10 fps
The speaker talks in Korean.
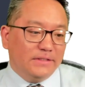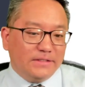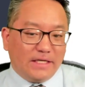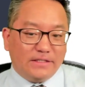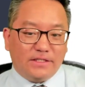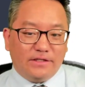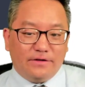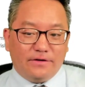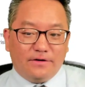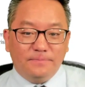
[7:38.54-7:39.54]
괜찮네요
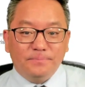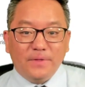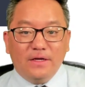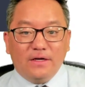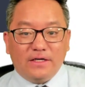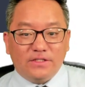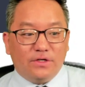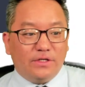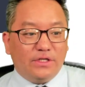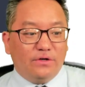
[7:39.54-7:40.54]
이거
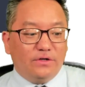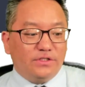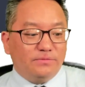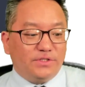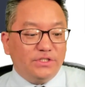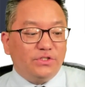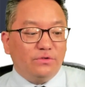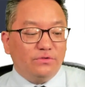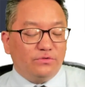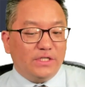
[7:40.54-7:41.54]
그래서 이거를 좀
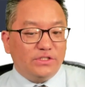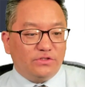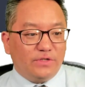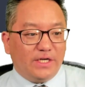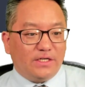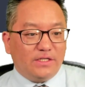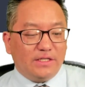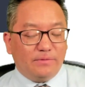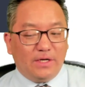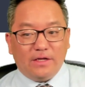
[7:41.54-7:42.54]
신청도 하실 수가 있기
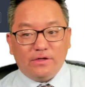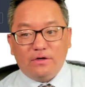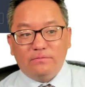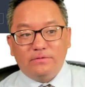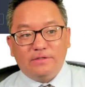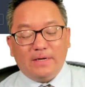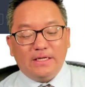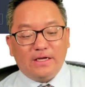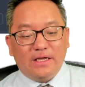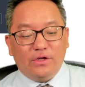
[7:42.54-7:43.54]
때문에 여러분이
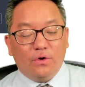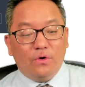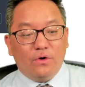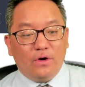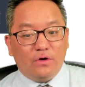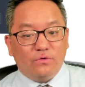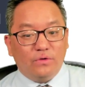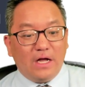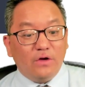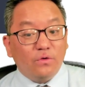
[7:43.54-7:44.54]
만약에
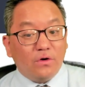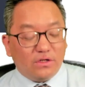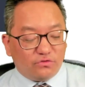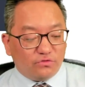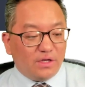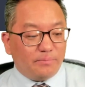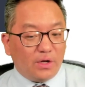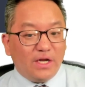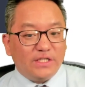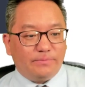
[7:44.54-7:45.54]
영어하고 한국어 둘 다
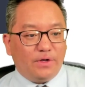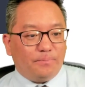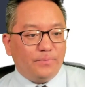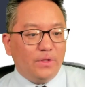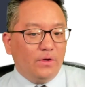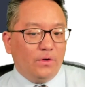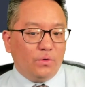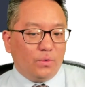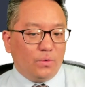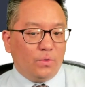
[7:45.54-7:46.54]
편하시면
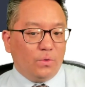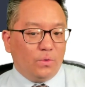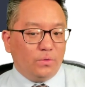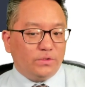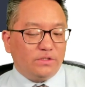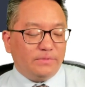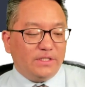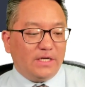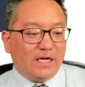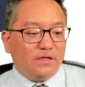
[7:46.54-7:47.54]
요거 지금
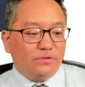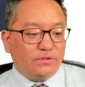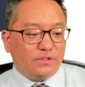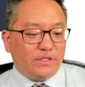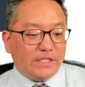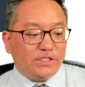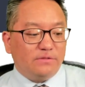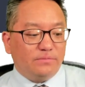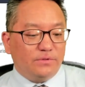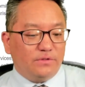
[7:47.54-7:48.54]
일 안하고
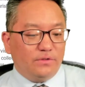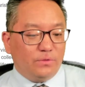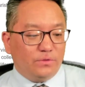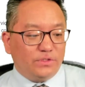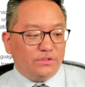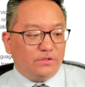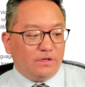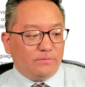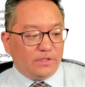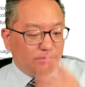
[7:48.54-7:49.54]
계시는 분들은 요거 신청
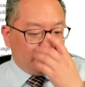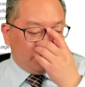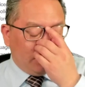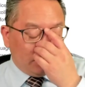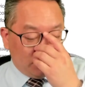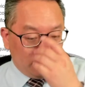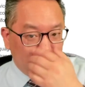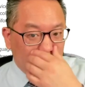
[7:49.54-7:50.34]
한번 해보시는 것도